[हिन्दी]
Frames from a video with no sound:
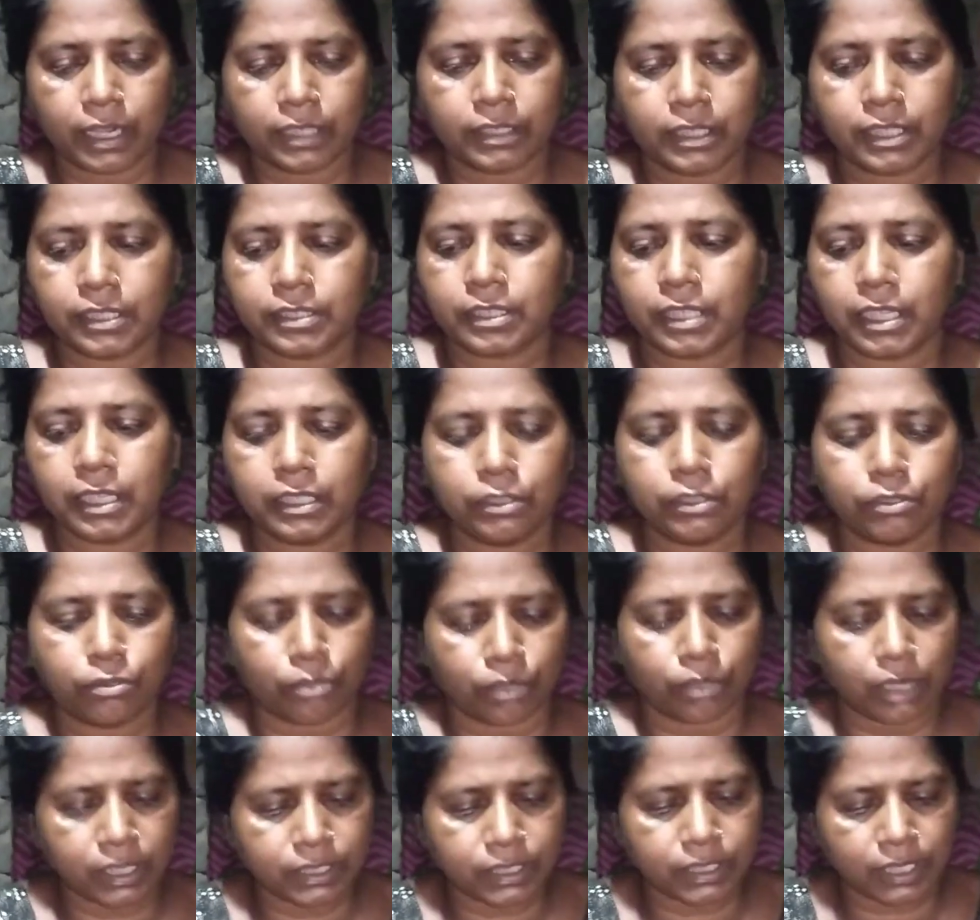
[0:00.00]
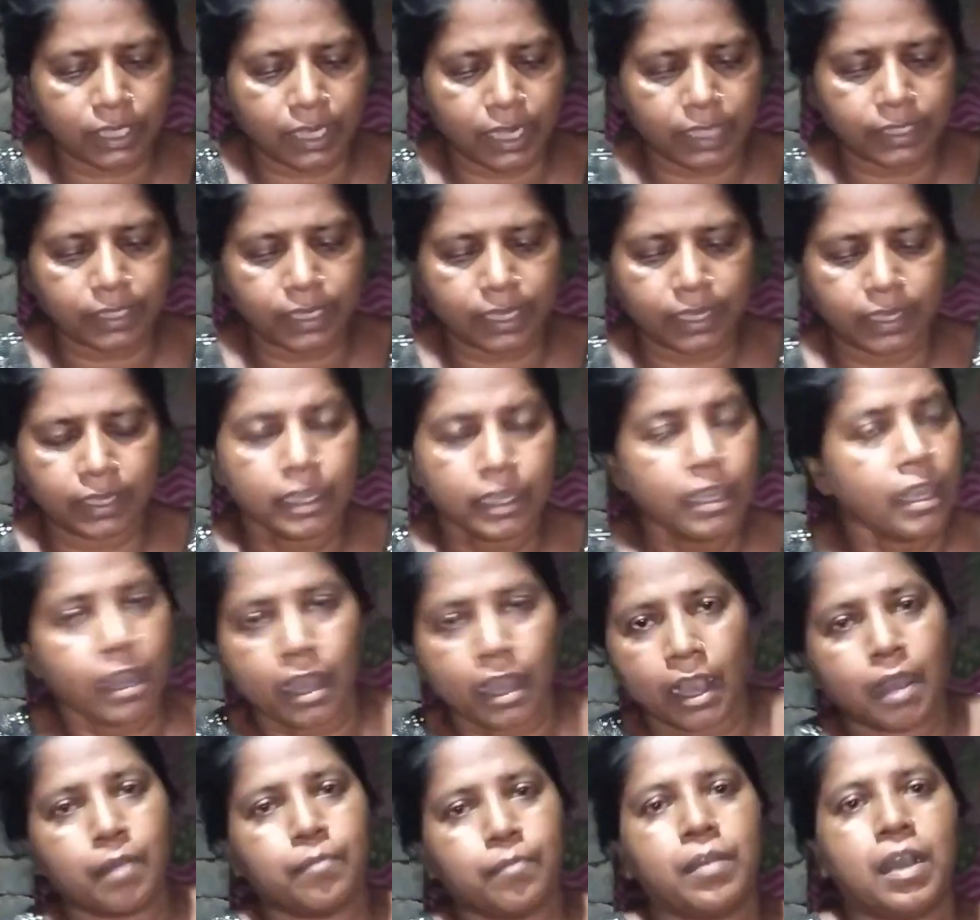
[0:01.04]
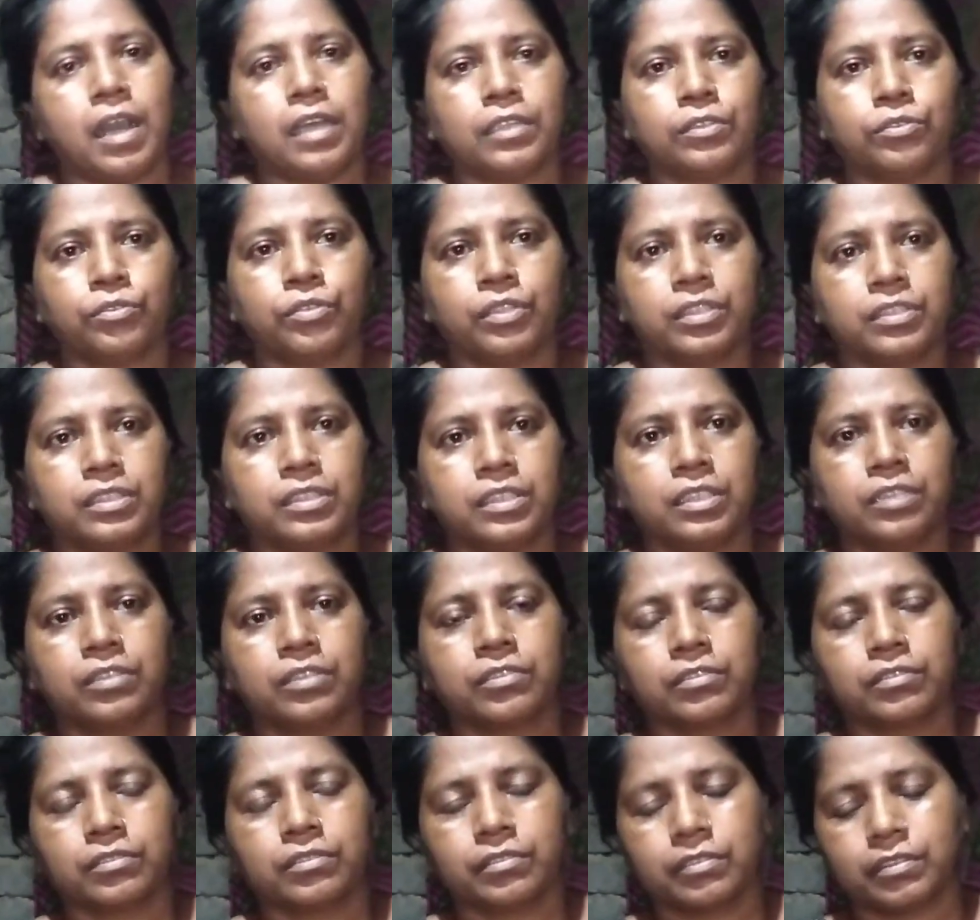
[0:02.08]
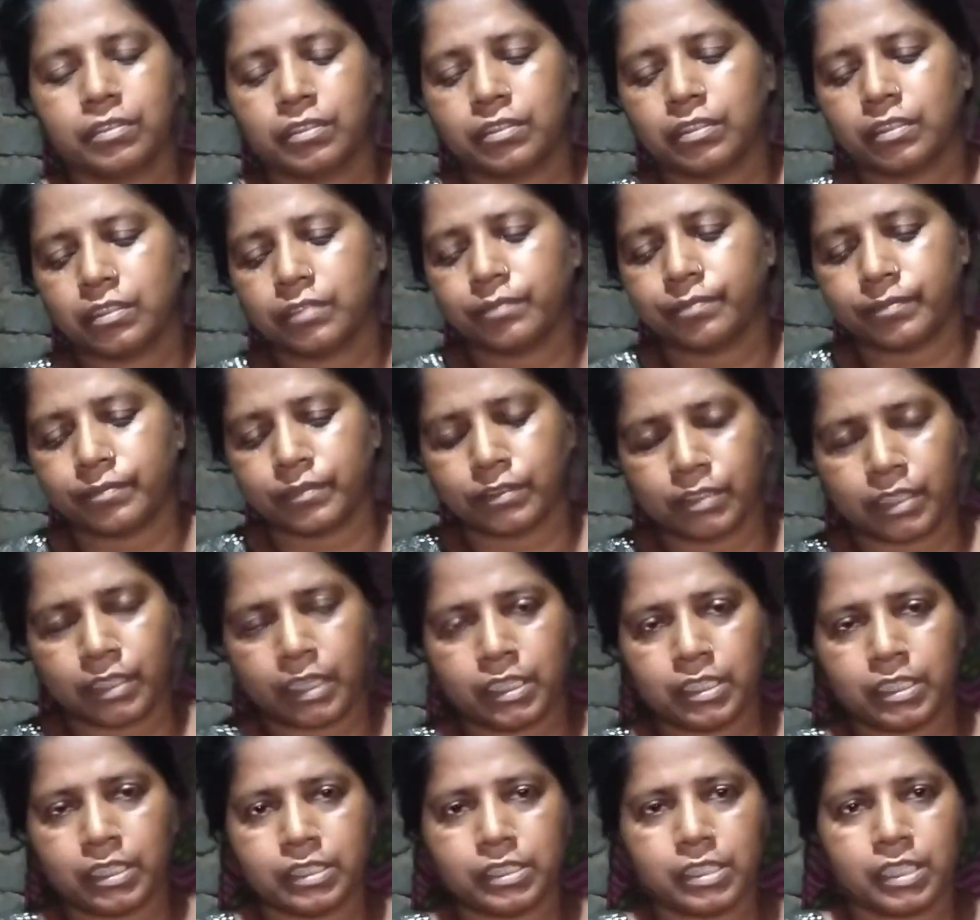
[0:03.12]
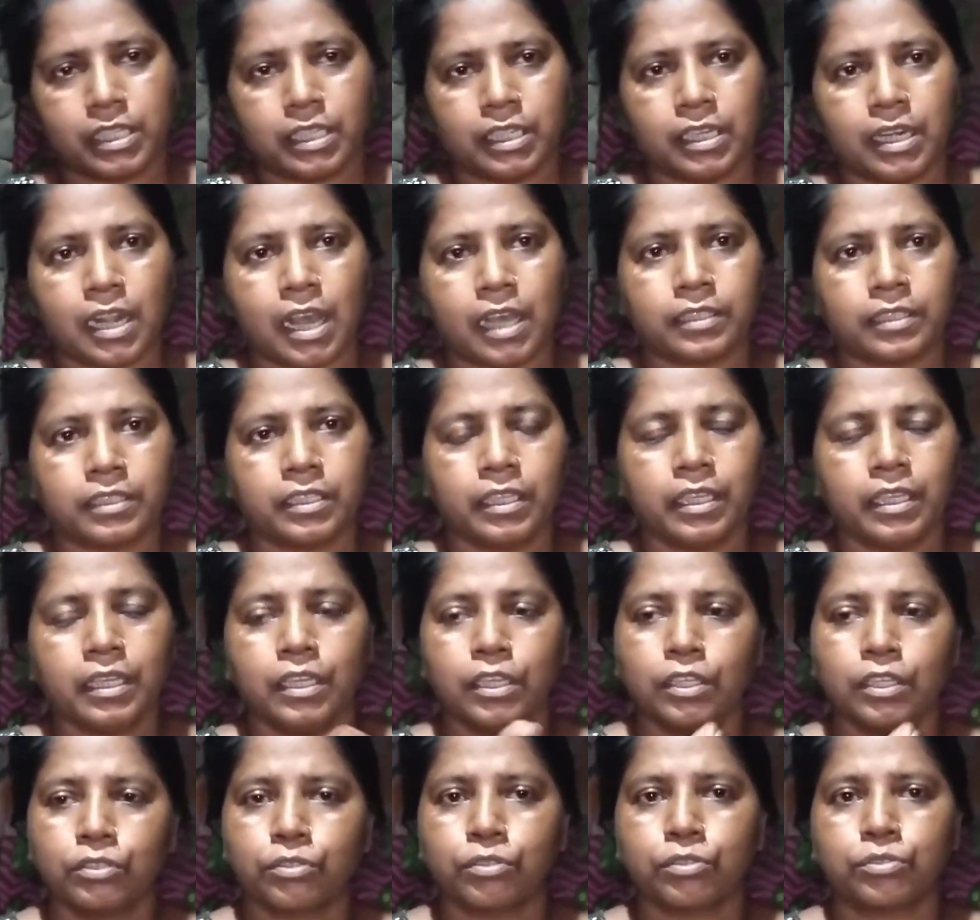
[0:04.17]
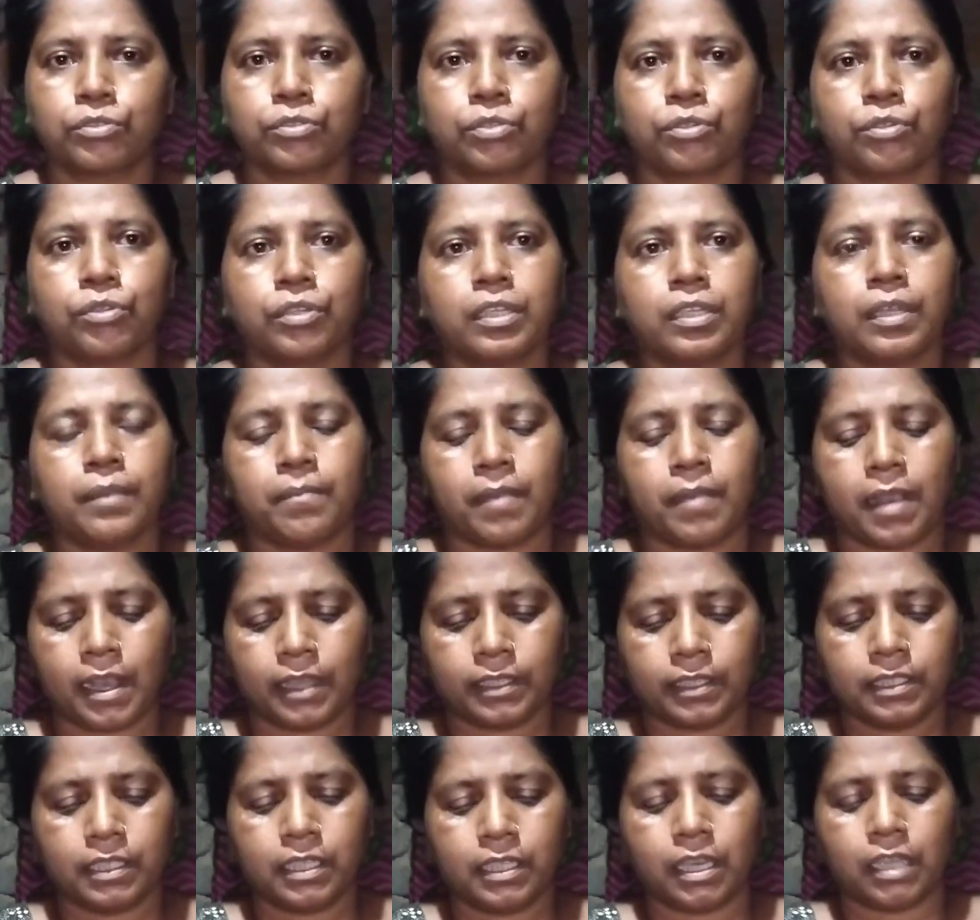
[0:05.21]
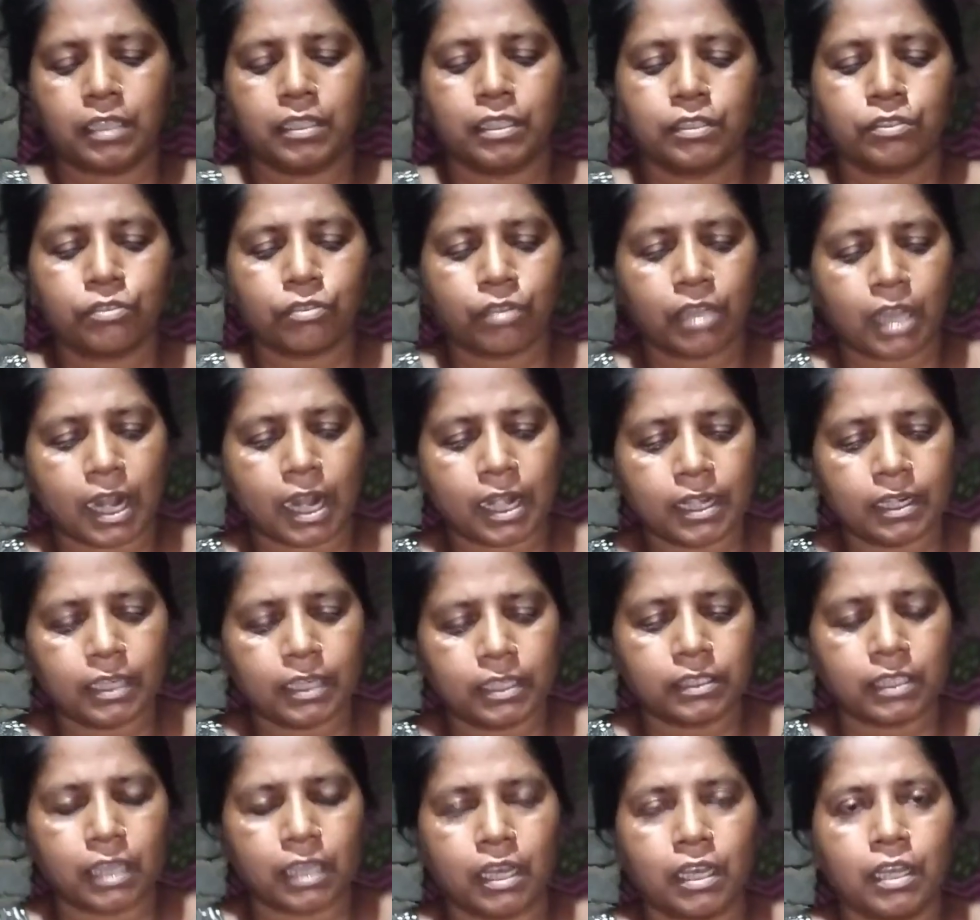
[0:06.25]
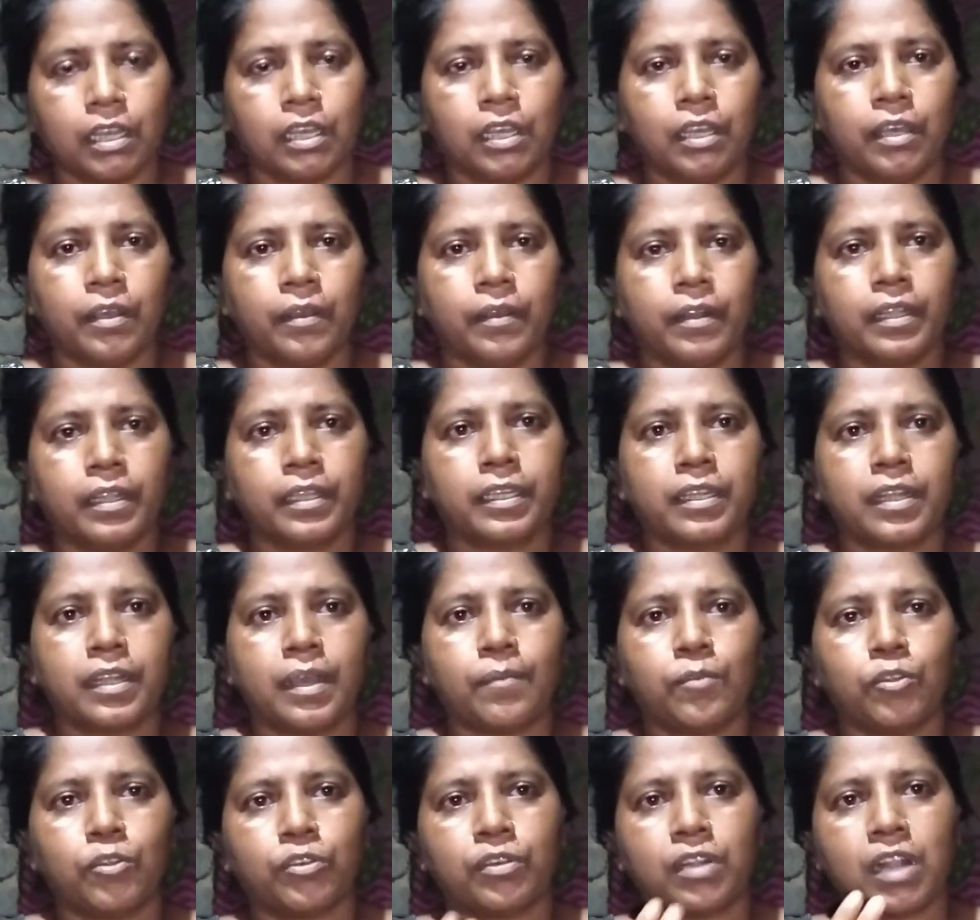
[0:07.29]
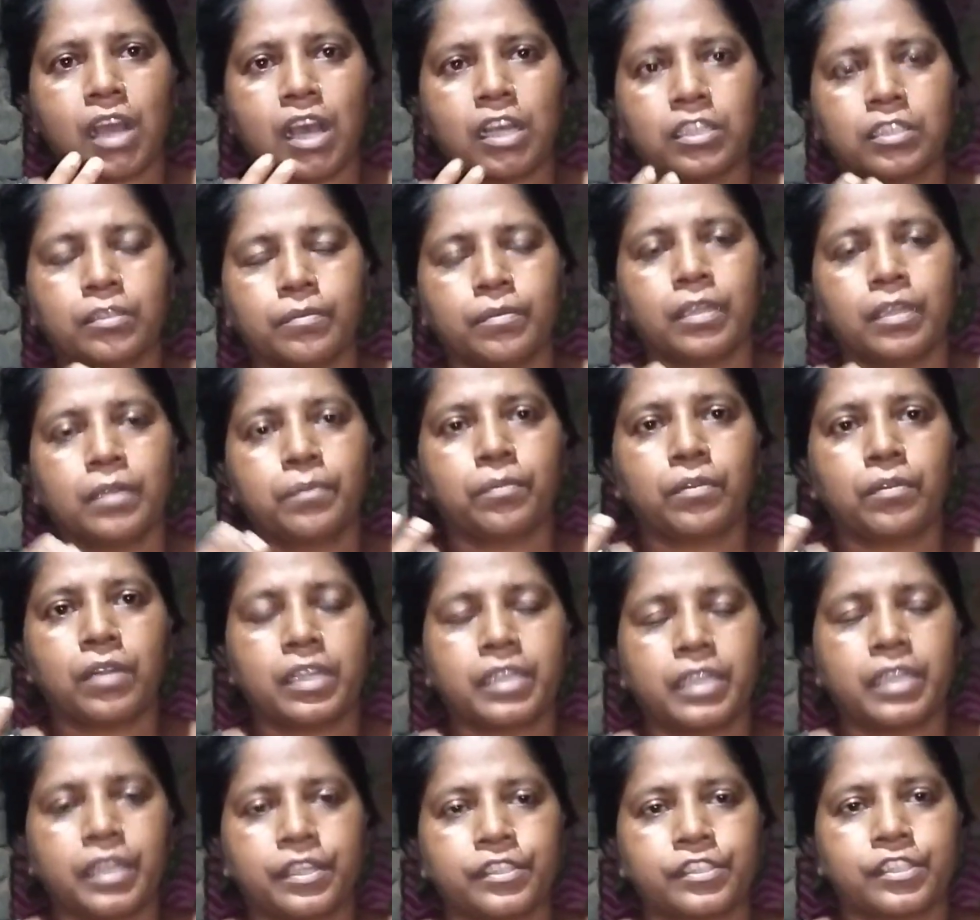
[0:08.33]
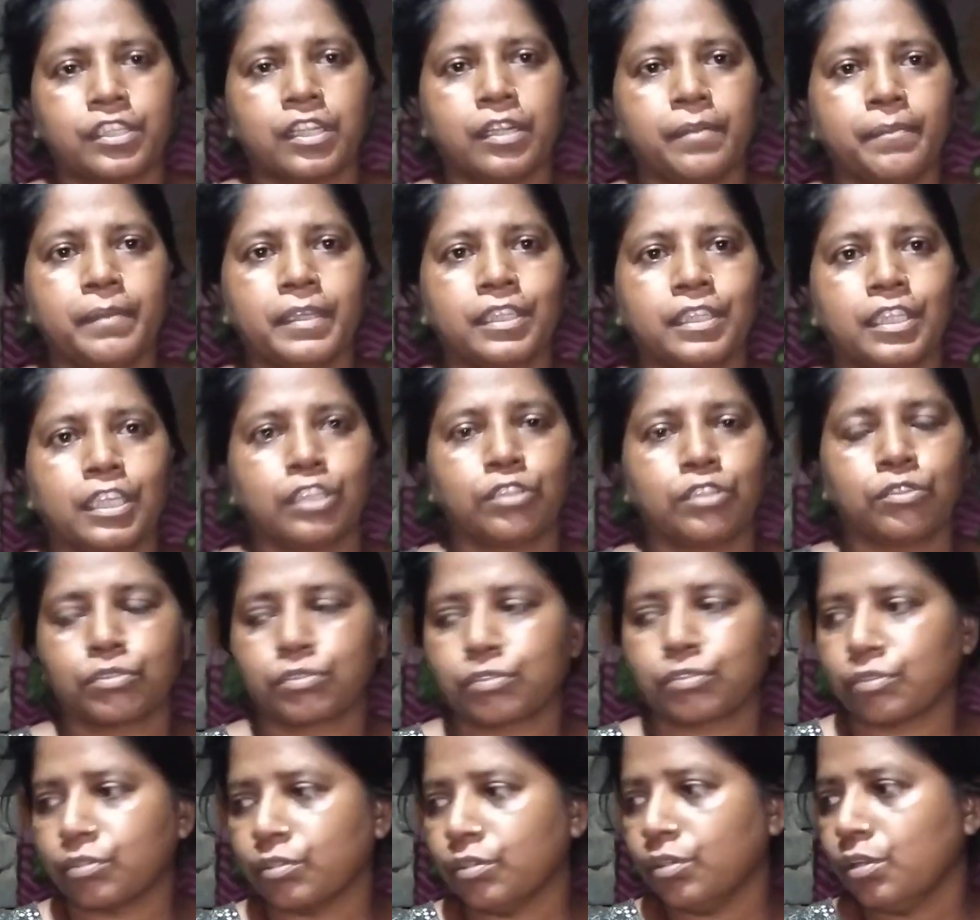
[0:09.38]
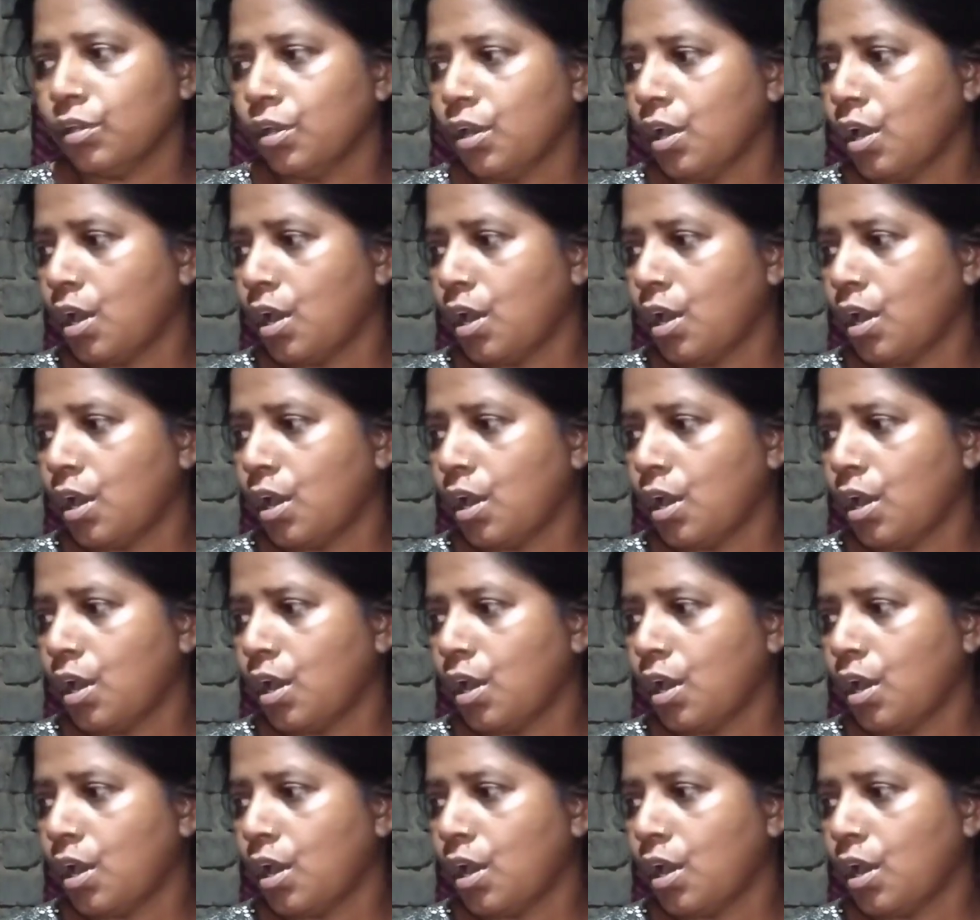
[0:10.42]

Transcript: वाला था सही थोड़ा सा काटा है हम हाथ को ऐसे ने ऐसे हिला दिए तो छोड़ के भाग गया नहीं तो काट लेता लेकिन हम लोग रात भर पूरा टेंशन में थे दोस्तों